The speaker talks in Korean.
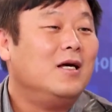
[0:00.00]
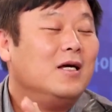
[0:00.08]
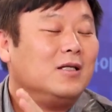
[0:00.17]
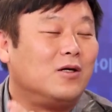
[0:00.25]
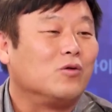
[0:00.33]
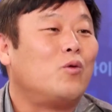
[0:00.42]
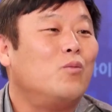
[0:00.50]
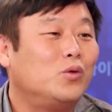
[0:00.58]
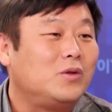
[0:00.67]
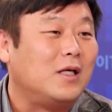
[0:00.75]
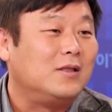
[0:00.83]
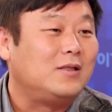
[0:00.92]
정통
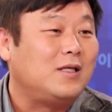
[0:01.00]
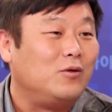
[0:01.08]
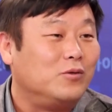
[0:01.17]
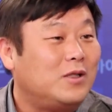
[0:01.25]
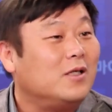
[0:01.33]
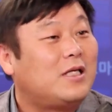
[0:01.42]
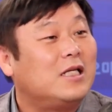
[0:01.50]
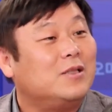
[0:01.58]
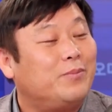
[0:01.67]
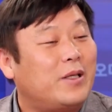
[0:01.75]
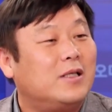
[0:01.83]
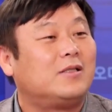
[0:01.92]
보수 단체 윤석열
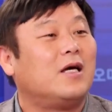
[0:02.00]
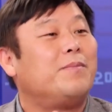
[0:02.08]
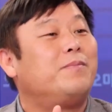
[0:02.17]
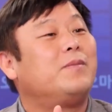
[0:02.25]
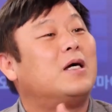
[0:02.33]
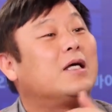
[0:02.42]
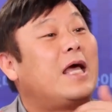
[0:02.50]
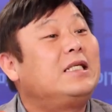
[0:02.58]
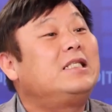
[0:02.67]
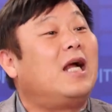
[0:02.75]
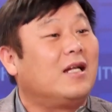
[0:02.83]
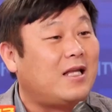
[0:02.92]
퇴진표를 음. 저희가
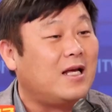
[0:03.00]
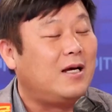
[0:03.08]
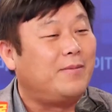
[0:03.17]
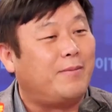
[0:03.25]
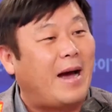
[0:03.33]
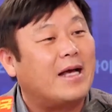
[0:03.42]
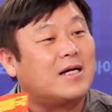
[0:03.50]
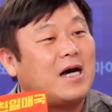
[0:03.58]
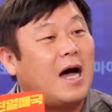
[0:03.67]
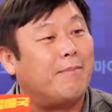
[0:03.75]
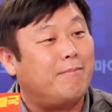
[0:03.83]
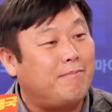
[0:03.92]
행진할 때냐면 예.
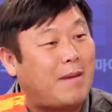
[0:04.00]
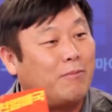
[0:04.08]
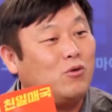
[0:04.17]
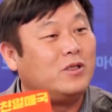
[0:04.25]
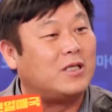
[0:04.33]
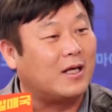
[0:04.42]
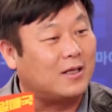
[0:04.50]
마이크가 안, 맞물리지 않게